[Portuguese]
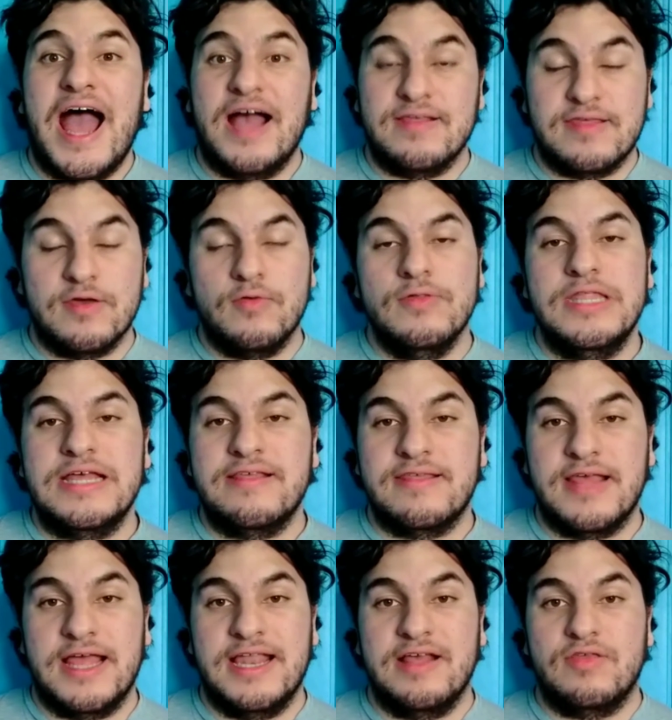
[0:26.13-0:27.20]
A segunda
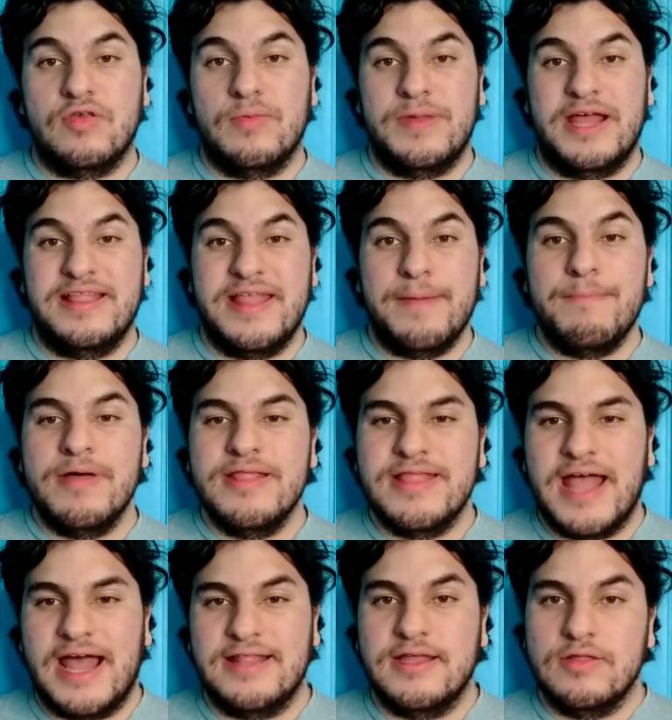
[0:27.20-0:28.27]
cena é sobre a
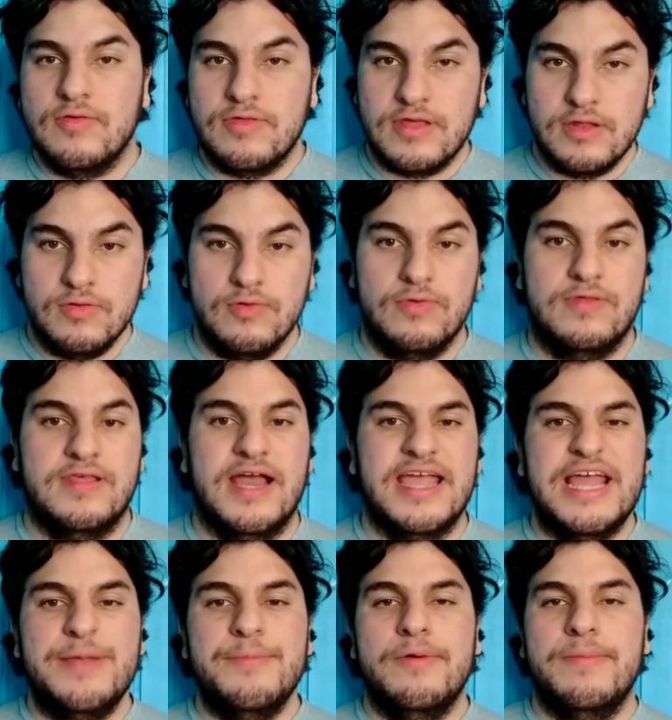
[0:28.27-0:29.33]
debandada dos Inus,
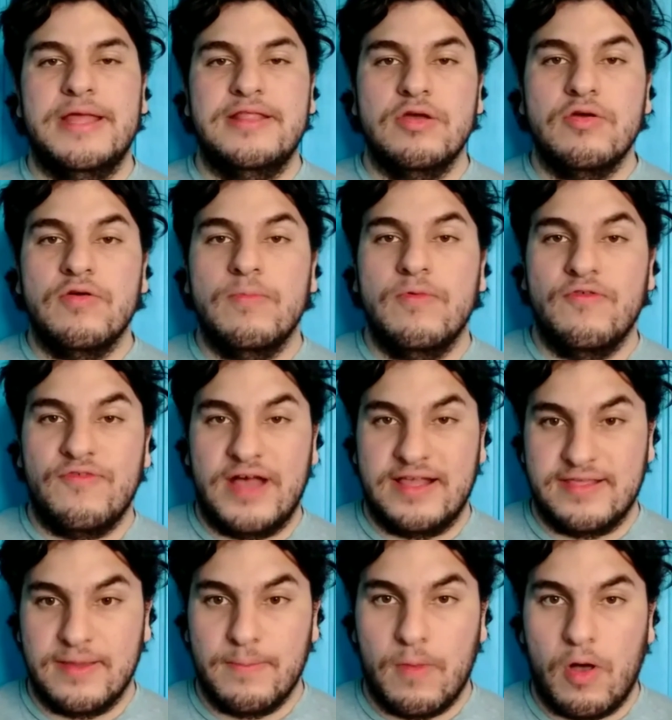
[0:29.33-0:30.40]
aquele momento em que o
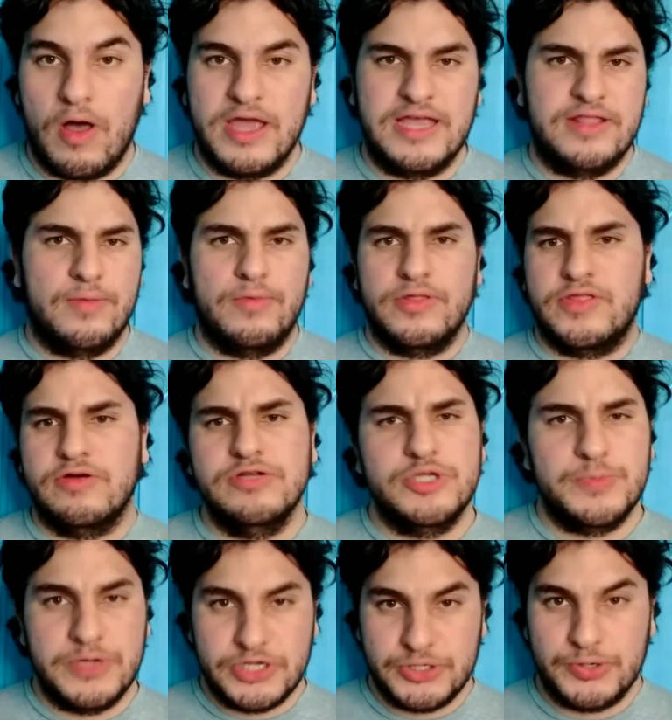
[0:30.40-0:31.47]
Mufasa morre e tem um
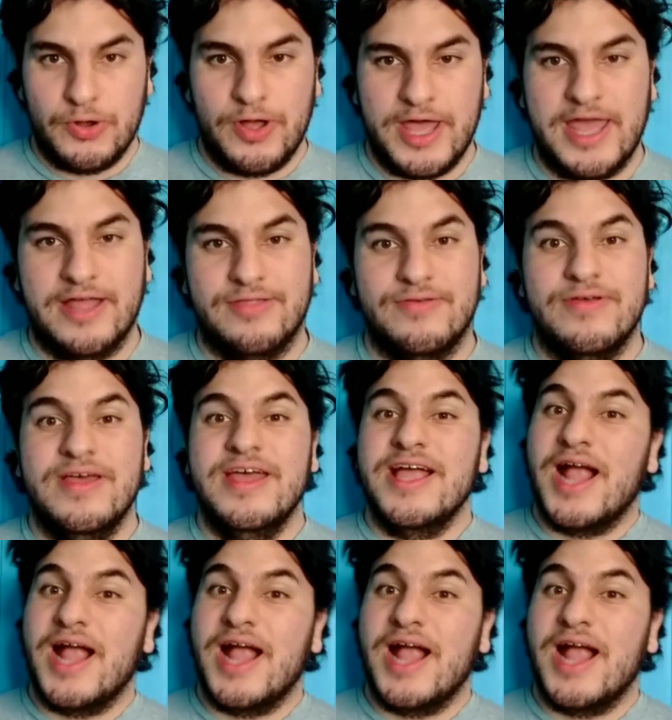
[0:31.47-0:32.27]
montão de bicho correndo.